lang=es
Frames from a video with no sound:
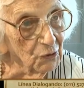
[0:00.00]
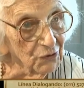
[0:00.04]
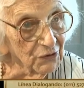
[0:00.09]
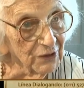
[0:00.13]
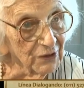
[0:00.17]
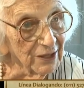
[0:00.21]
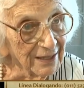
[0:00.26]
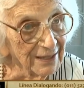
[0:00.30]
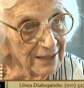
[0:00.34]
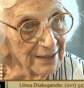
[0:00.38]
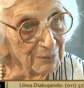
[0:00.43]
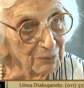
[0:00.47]

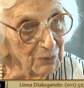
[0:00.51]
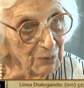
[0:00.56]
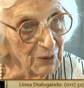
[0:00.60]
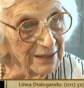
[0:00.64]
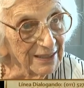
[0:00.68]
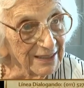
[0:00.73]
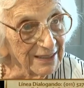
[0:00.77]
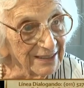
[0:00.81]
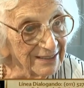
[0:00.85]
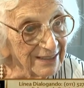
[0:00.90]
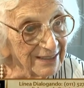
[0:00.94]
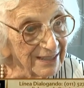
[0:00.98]
cosas que le
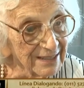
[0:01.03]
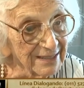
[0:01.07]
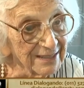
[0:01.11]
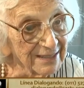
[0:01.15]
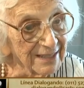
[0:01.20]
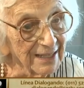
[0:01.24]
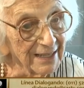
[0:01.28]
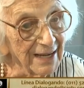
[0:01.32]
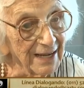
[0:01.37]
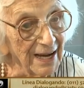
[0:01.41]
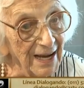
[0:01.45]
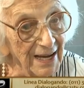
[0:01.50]
puedan
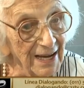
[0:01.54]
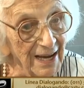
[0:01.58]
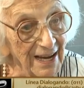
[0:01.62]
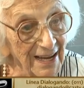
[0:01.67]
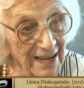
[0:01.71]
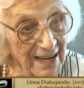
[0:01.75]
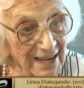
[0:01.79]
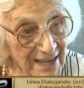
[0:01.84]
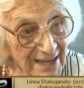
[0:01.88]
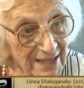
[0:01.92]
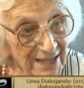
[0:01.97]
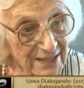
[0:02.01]
interesar
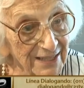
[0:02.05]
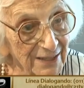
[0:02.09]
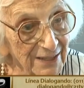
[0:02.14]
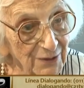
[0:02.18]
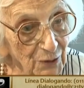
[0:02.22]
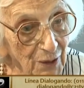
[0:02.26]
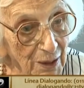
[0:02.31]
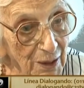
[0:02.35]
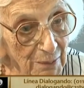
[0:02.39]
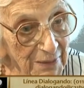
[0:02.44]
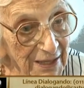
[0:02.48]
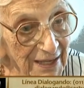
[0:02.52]
a,
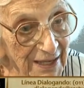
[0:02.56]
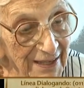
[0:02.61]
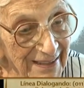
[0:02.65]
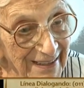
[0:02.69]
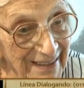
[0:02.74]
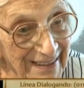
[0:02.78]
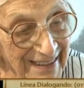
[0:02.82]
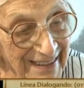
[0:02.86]
ella, no a mí.